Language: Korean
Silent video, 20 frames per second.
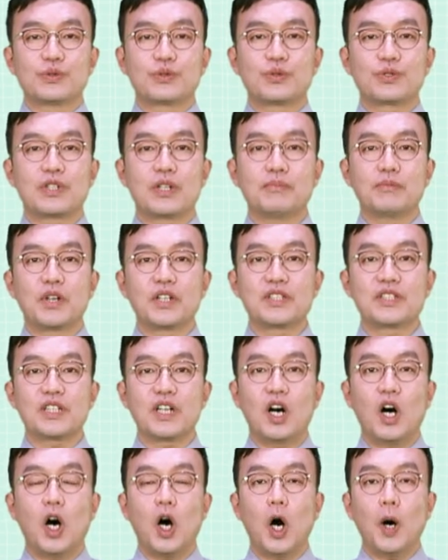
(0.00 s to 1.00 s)
우선
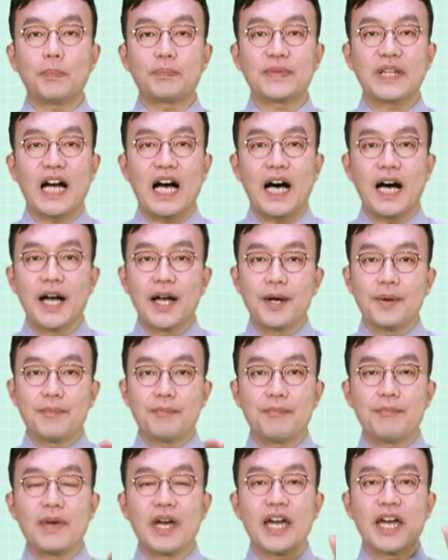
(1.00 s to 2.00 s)
먼저 없다,
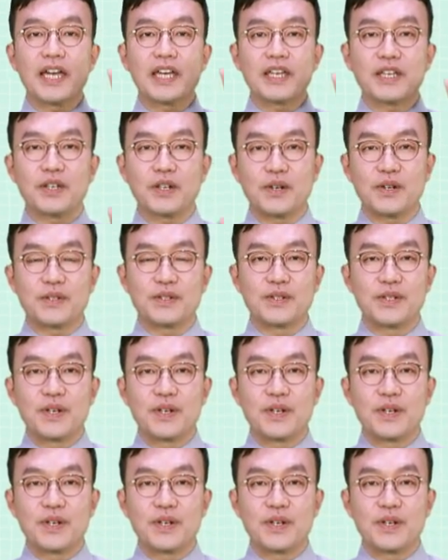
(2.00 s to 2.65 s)
메이요,